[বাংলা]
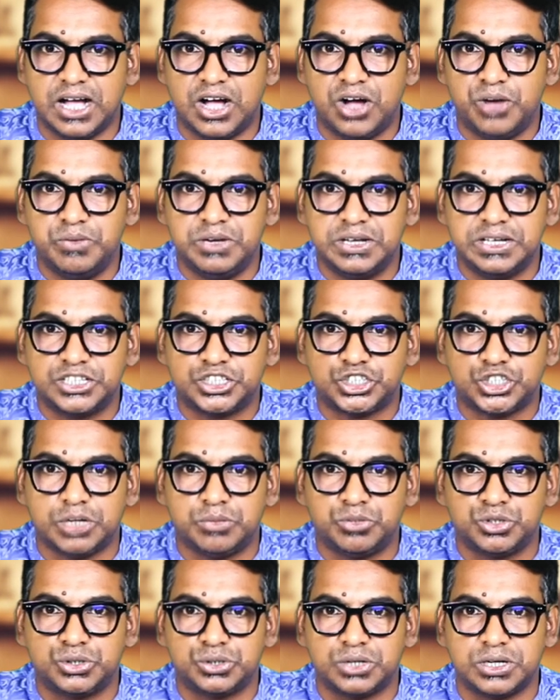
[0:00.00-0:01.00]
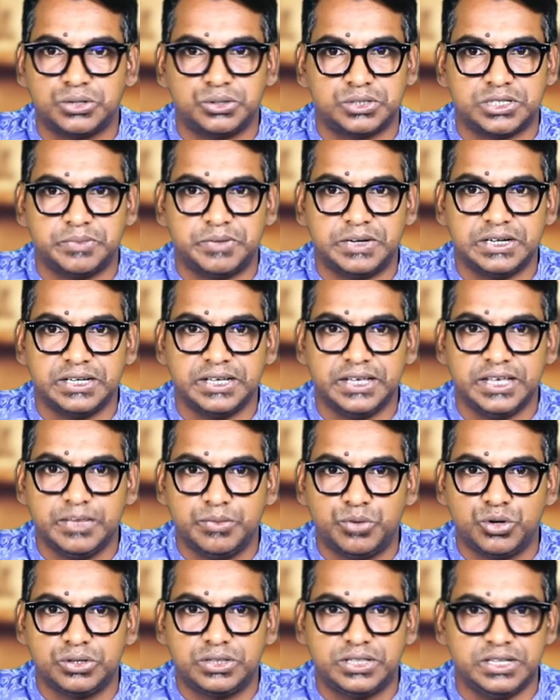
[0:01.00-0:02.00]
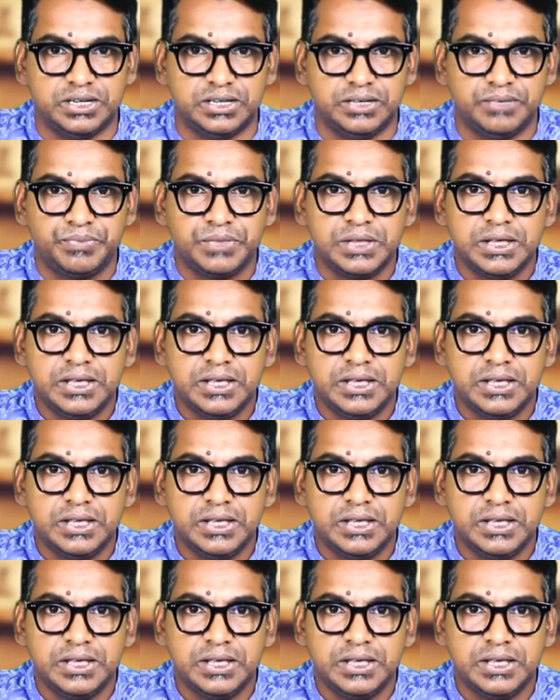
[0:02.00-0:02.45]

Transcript: আওয়ামী লীগের সমঝোতা করতে পারে এবং তিনি